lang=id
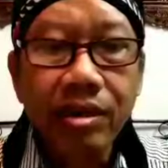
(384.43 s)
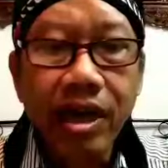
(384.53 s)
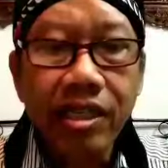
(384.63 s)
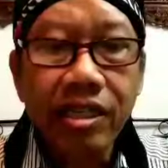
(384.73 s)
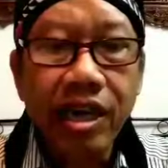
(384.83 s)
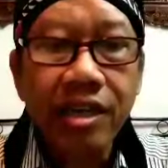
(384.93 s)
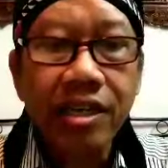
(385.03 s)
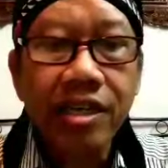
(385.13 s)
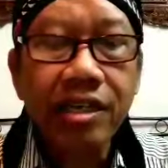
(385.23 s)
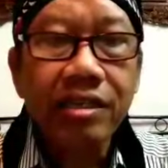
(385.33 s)

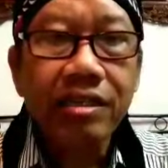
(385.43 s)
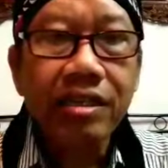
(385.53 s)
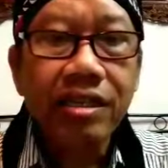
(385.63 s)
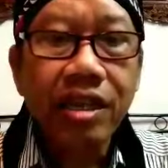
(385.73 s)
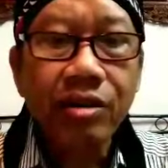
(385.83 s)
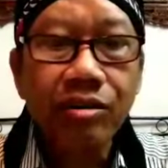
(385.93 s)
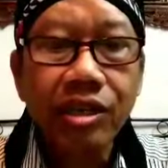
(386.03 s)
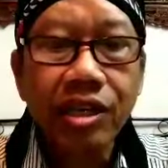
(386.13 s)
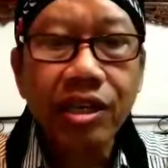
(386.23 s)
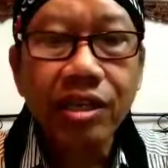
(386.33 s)
Nasrani,
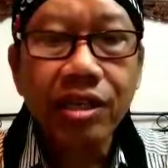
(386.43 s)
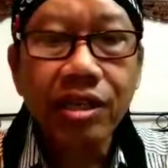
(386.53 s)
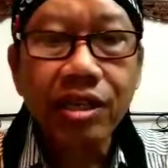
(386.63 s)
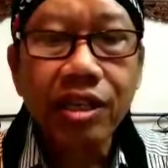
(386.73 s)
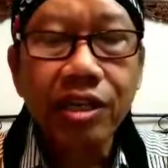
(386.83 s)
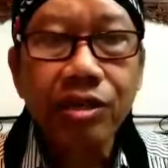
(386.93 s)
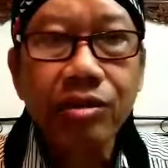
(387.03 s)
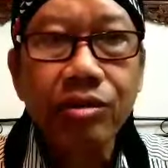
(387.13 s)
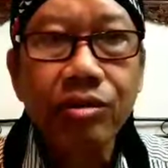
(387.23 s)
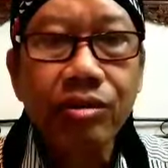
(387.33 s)
Yahudi,
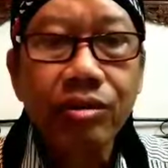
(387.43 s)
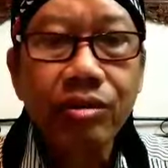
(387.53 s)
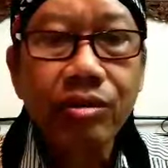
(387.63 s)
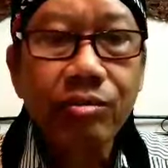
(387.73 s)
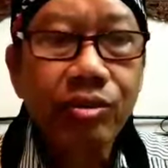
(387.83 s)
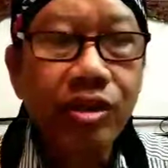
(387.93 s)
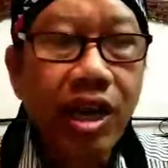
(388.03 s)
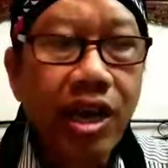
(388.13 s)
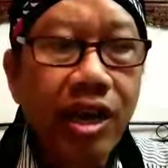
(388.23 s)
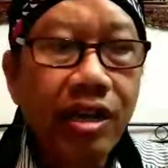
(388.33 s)
Hindu,
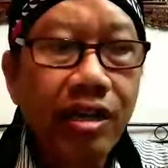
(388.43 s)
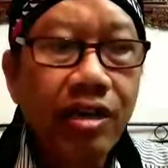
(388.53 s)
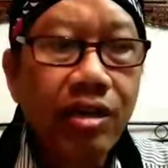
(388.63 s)
Buddha,